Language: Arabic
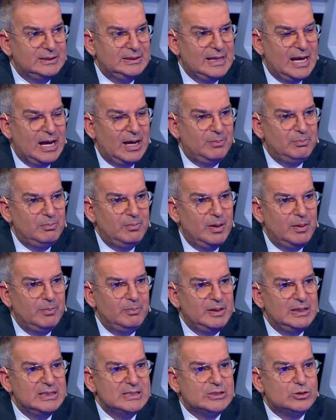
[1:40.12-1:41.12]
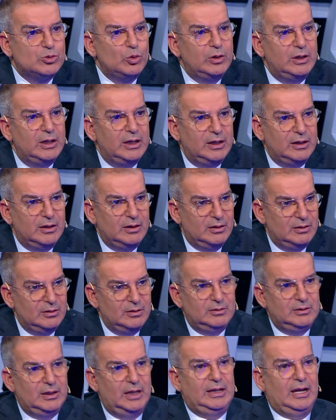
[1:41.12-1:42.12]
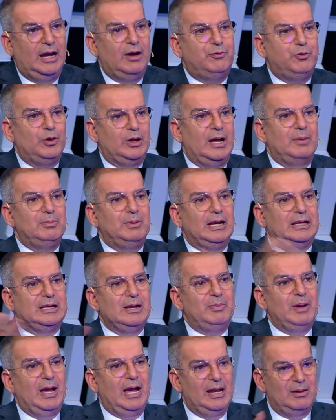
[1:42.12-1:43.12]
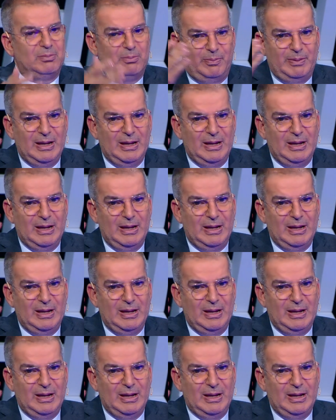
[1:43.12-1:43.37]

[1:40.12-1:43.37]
الدعم من السني يعني عفوا عم نحكي